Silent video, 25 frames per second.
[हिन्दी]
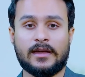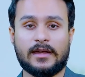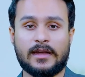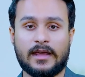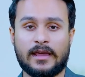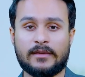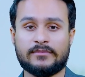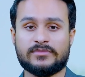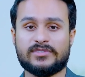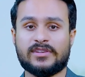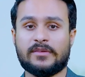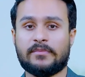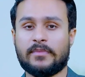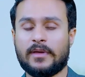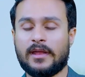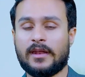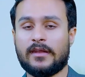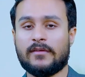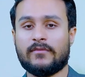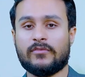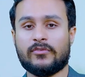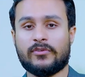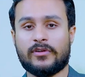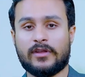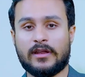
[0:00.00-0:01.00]
टाइम से
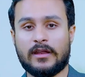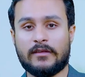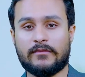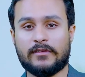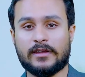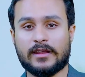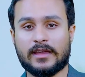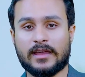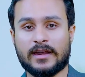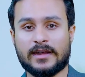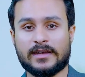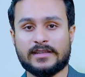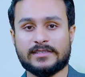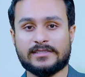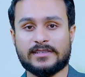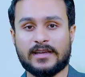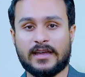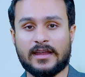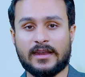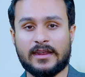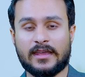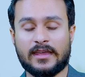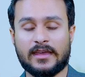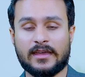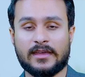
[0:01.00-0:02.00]
पहले वो डिलीवर करने
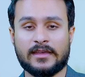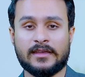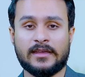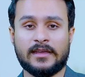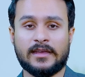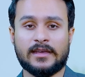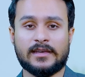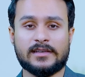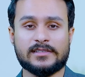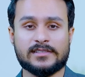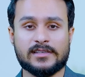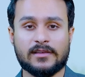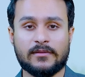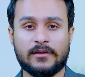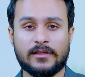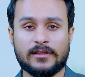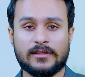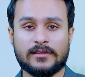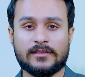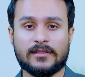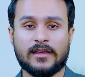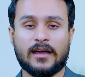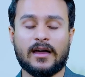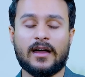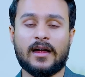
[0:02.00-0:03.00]
जा रहे हैं इसके बाद
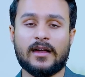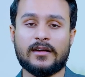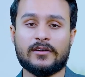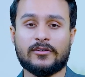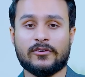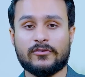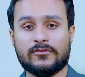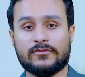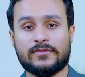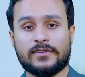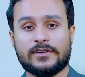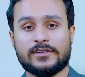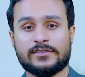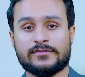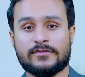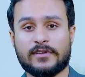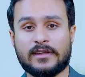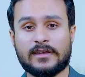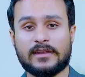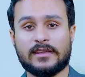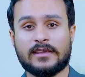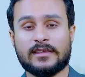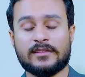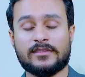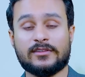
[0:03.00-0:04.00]
इतिहाट टाउन फेज़
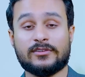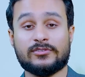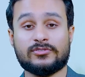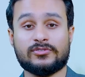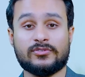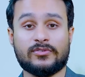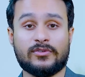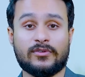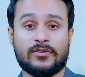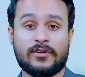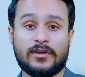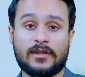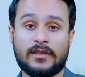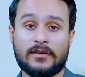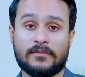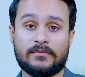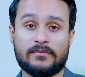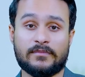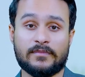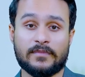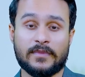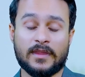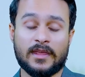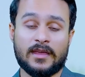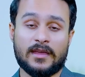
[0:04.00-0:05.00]
वन के अंदर जो इन्होंने
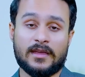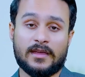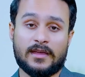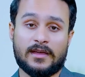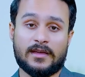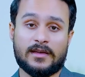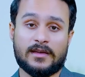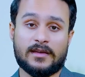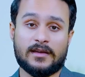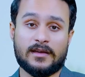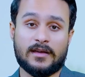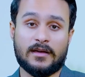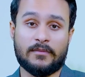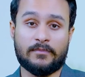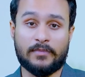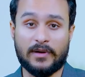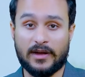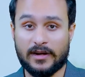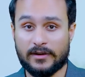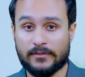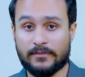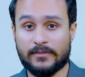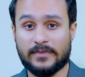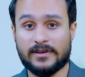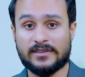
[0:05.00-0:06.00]

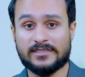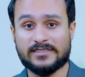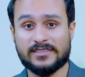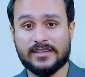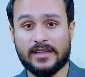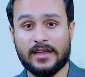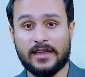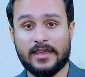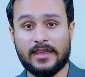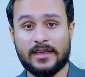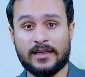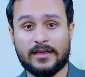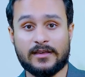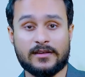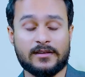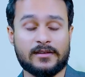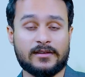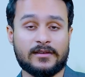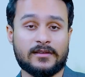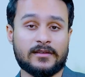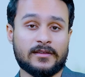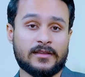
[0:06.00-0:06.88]
अपार्टमेंट्स का एक